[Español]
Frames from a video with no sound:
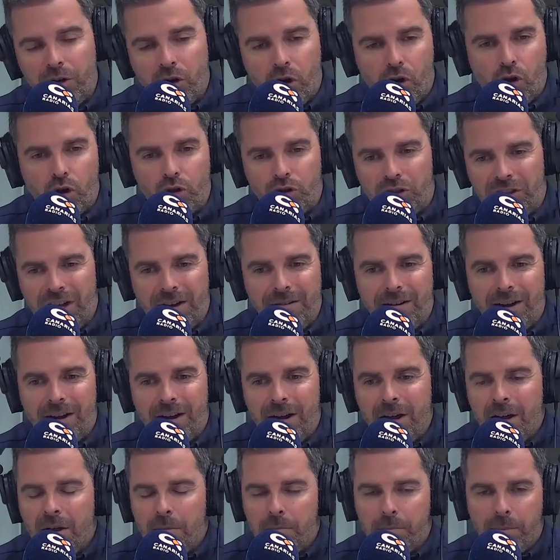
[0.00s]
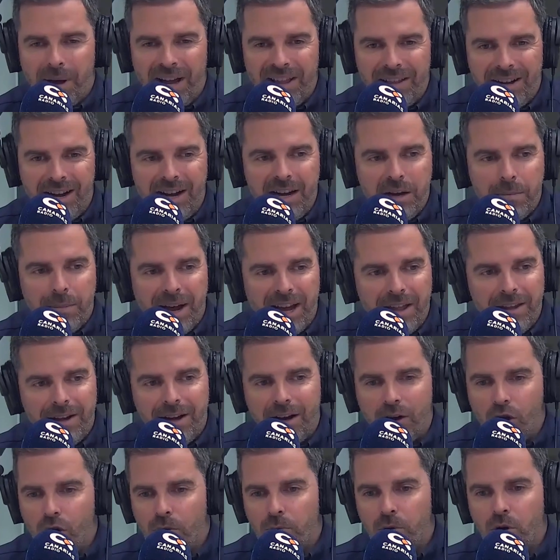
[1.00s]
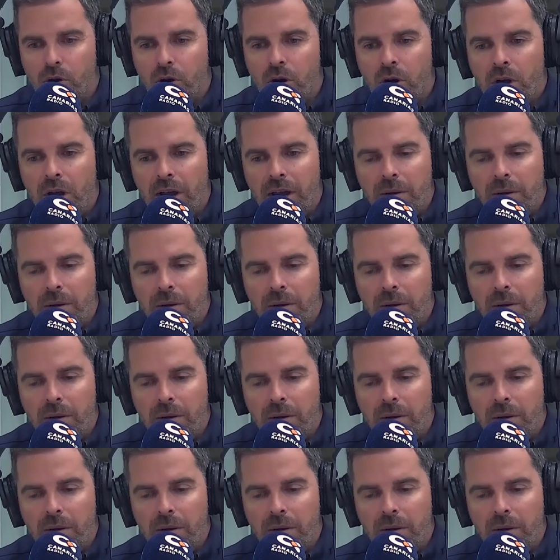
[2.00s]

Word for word: Nos contaban padres y madres cómo